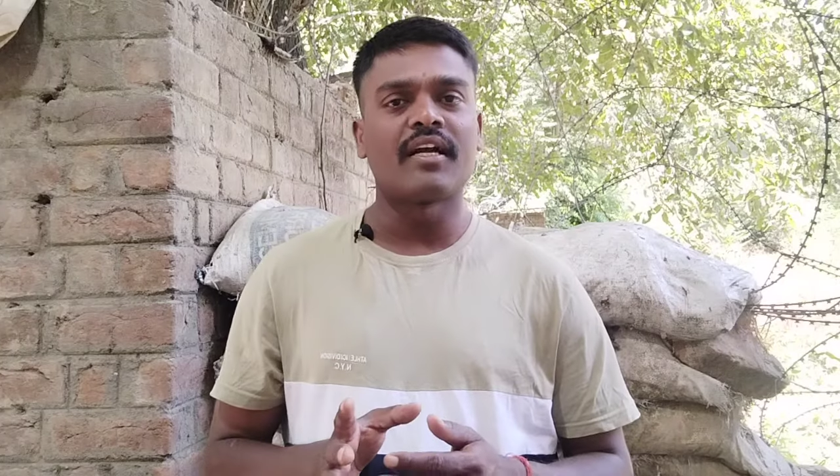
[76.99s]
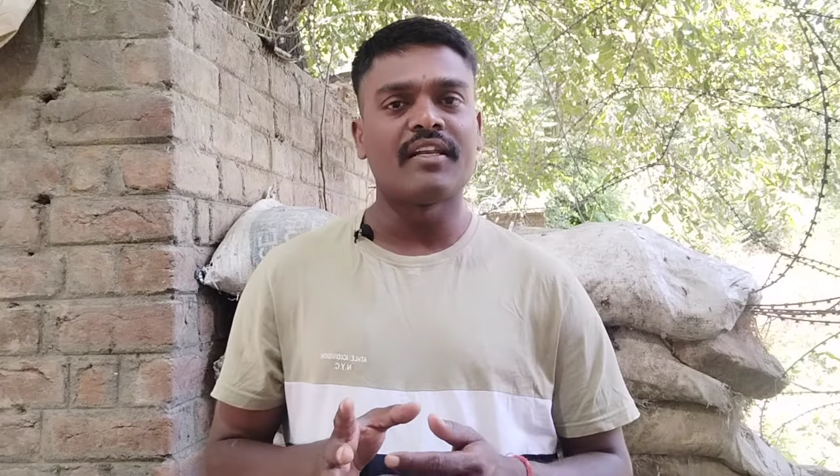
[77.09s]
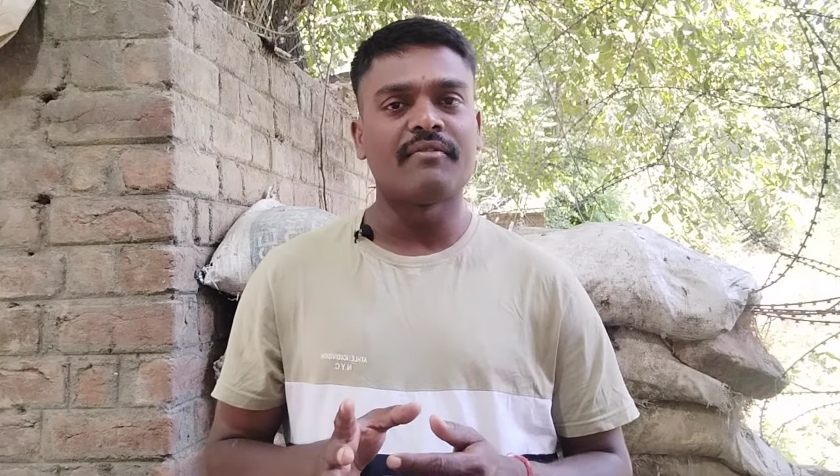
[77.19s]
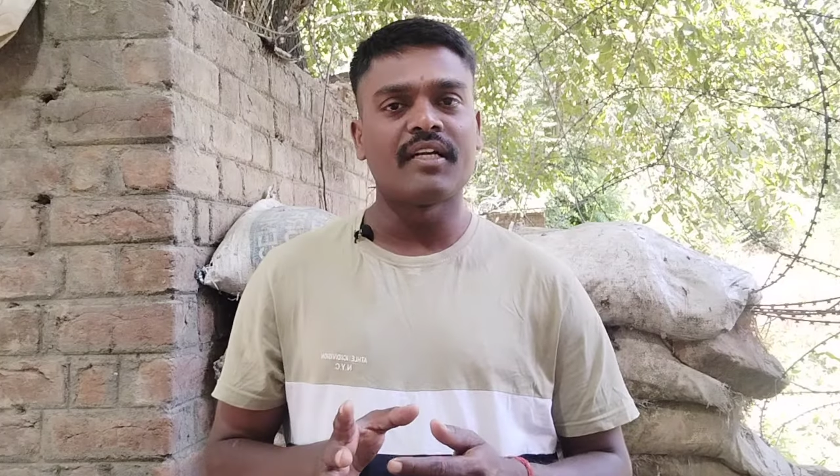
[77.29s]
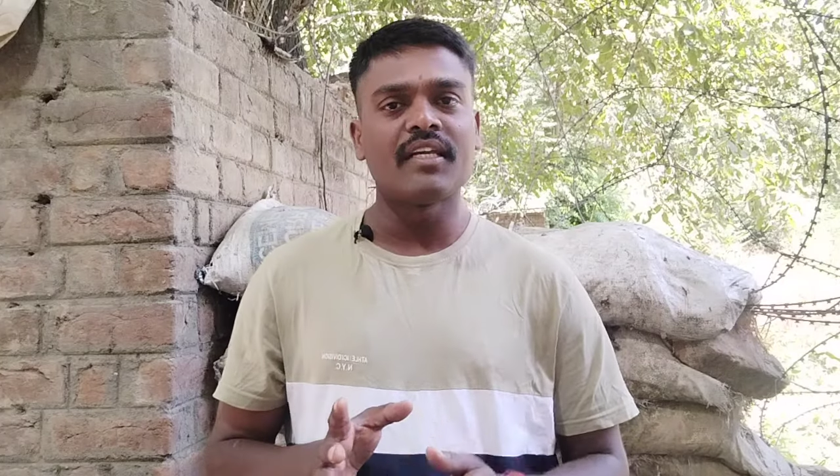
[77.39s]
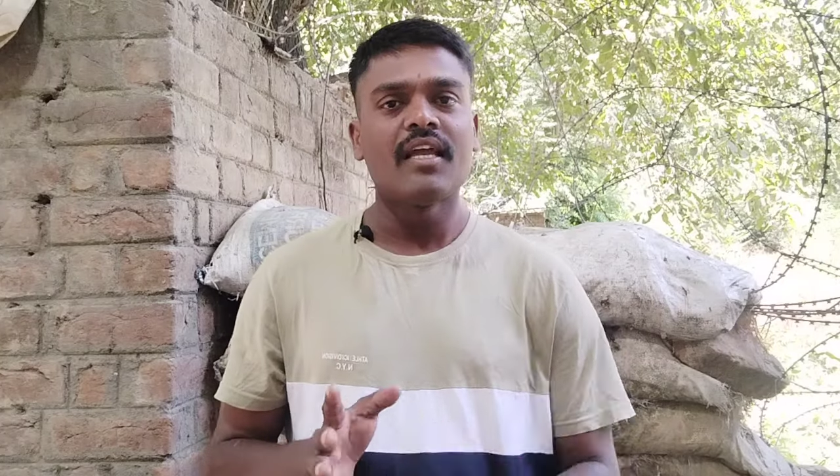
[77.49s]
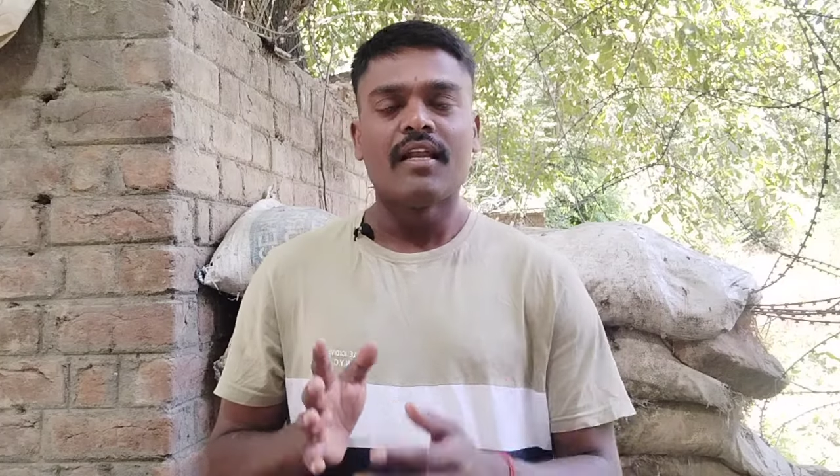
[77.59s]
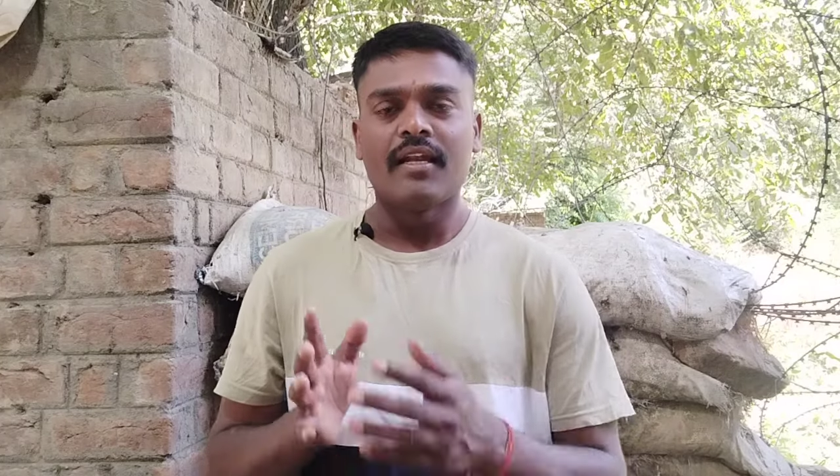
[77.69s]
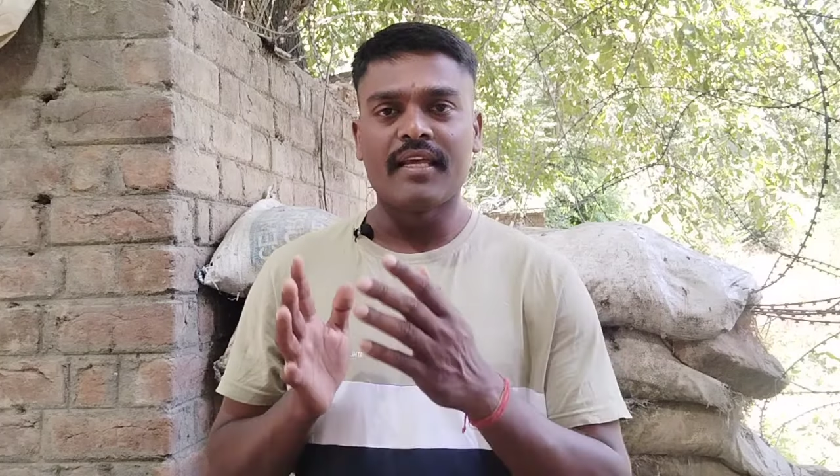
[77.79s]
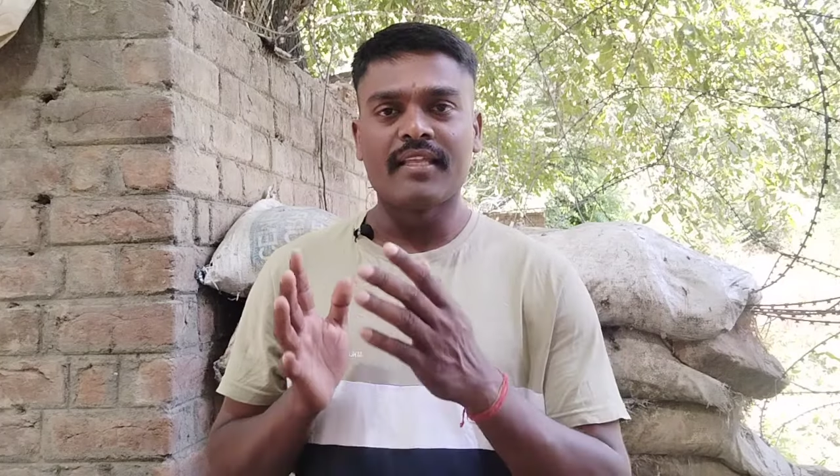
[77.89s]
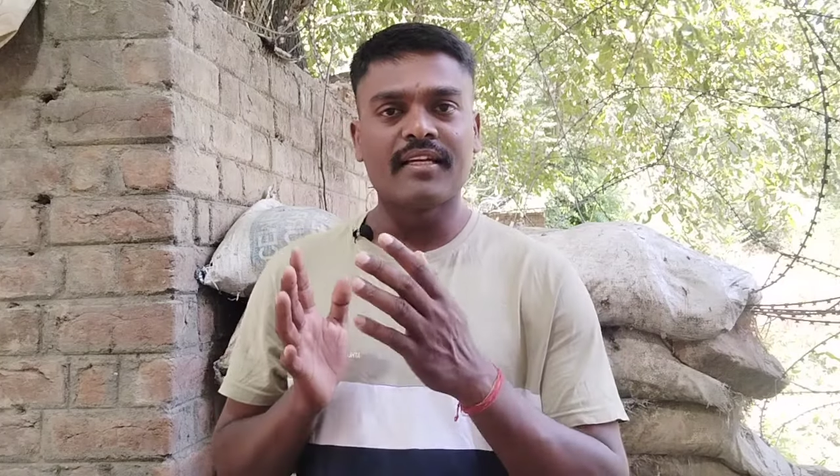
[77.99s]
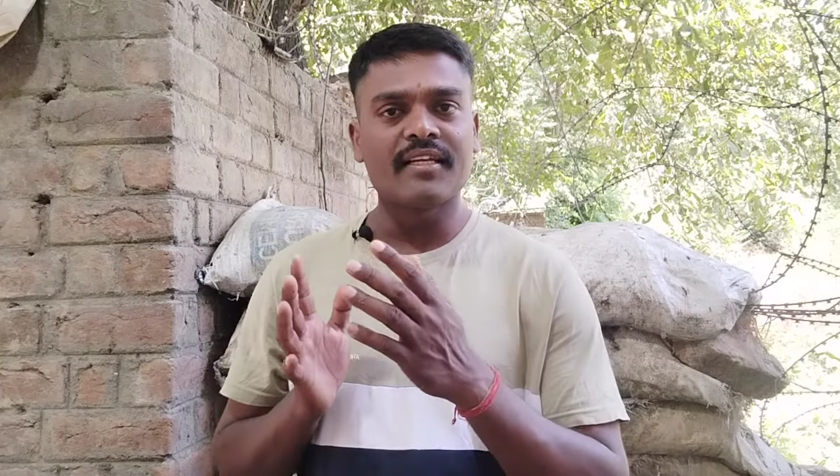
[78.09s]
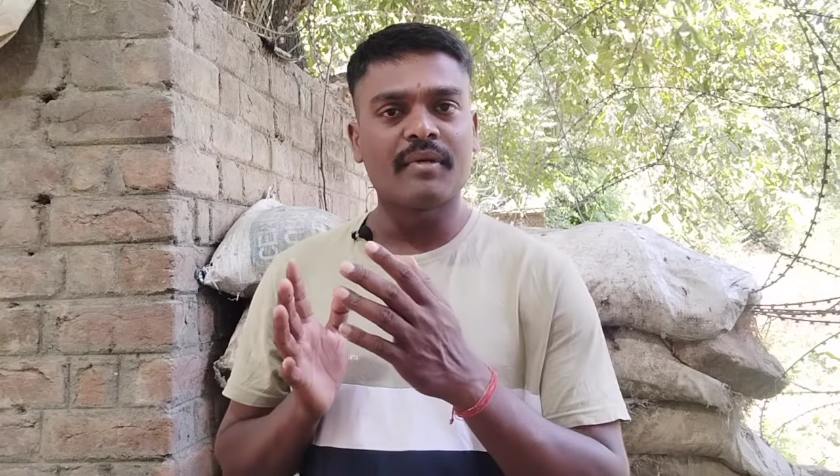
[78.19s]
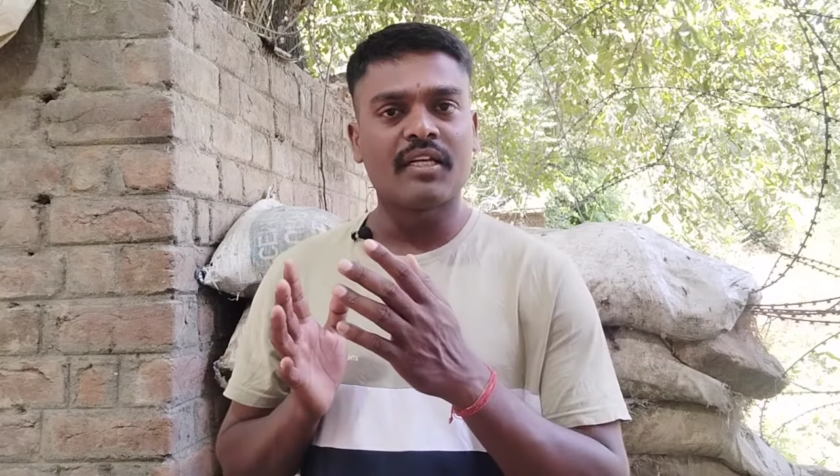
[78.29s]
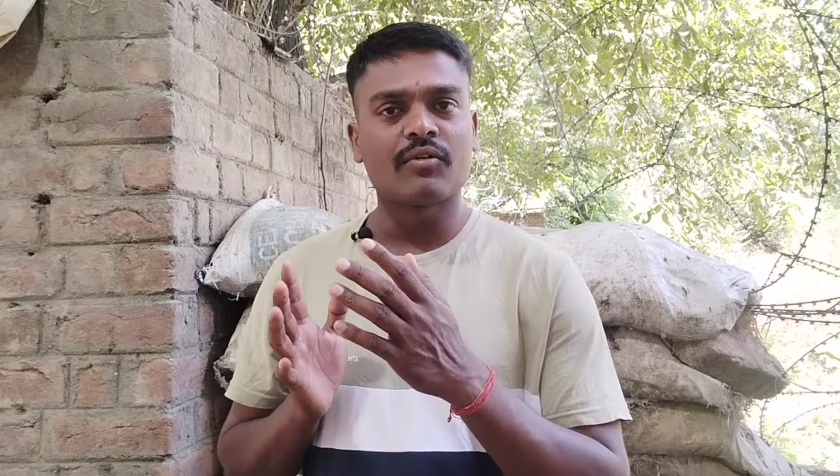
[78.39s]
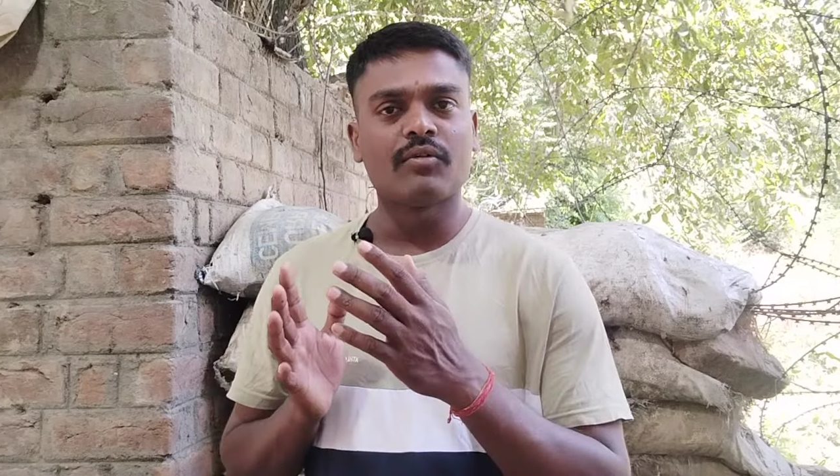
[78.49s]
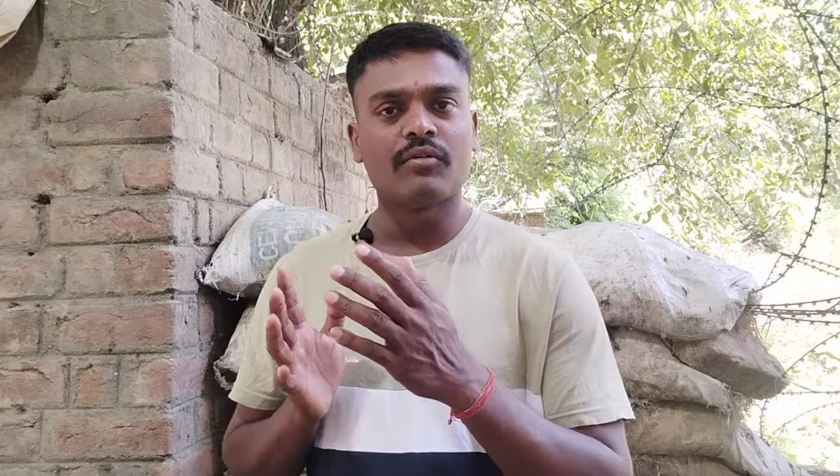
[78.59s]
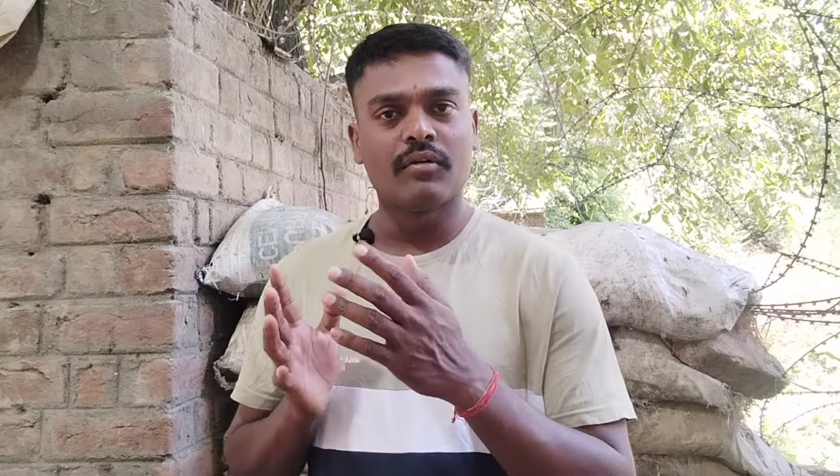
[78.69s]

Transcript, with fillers: కానివ్వండి లేదంటే మనకు